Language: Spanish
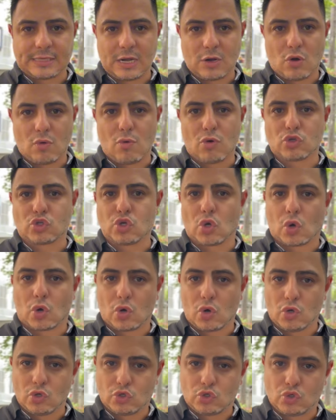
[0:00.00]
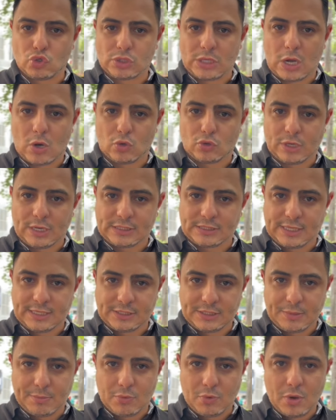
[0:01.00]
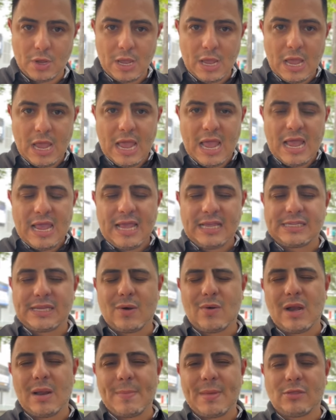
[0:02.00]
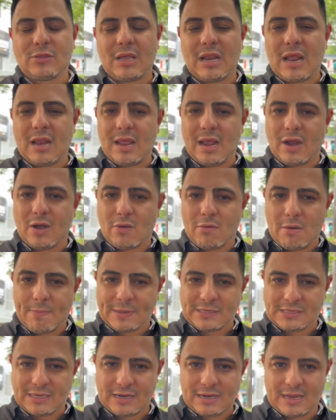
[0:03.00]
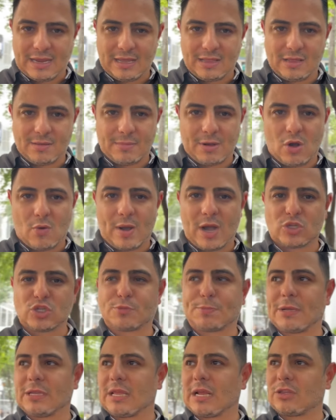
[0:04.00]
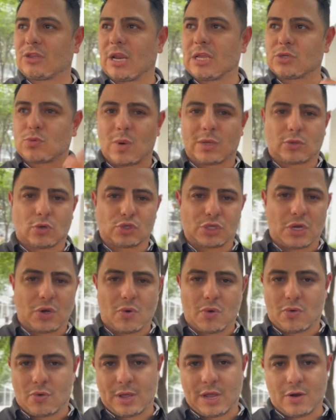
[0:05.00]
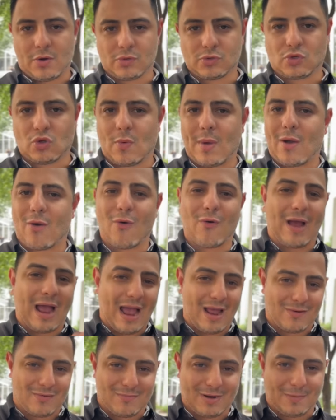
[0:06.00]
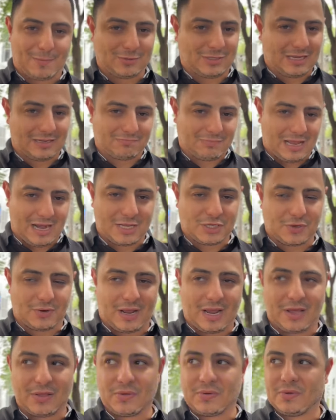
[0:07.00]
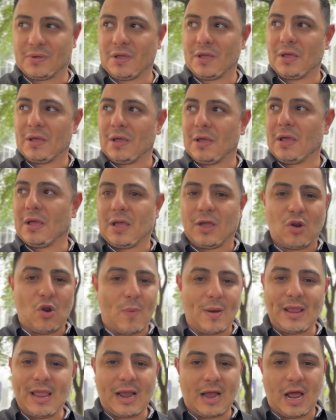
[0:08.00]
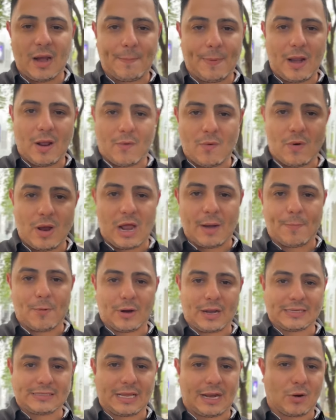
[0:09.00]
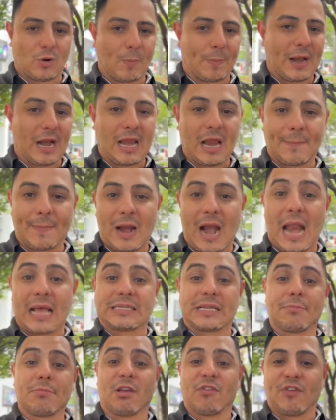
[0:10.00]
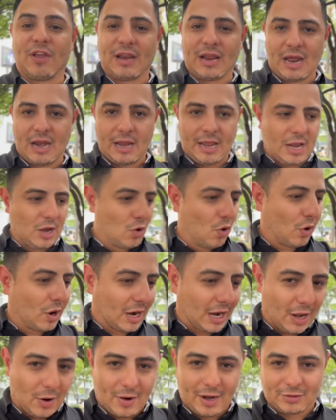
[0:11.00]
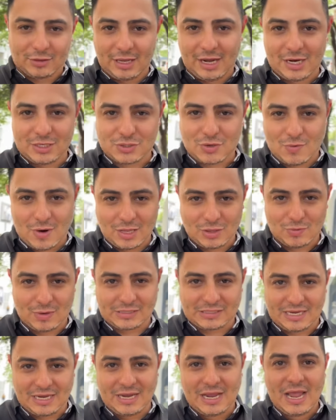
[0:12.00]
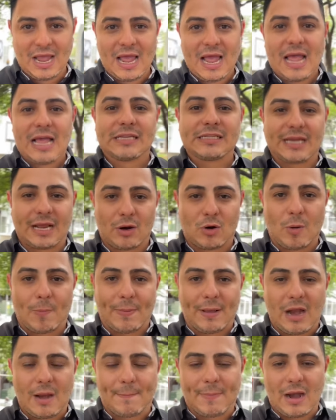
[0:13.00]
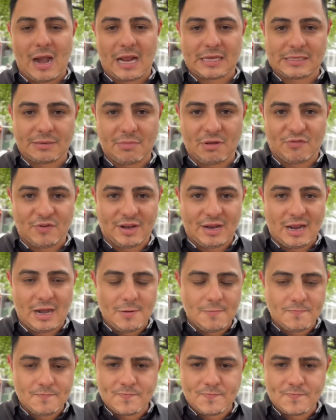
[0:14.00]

algo bochornoso, es algo tristísimo. Y seguramente en la liga no va a pasar nada. Lo van a suspender 3, 4, 5 juegos. No va a jugar, hombre, pues está lesionado. No va a llegar para jugar porque se recuperaría para la semifinal. Y no creo que Tigres jugando así se recupere para la semifinal.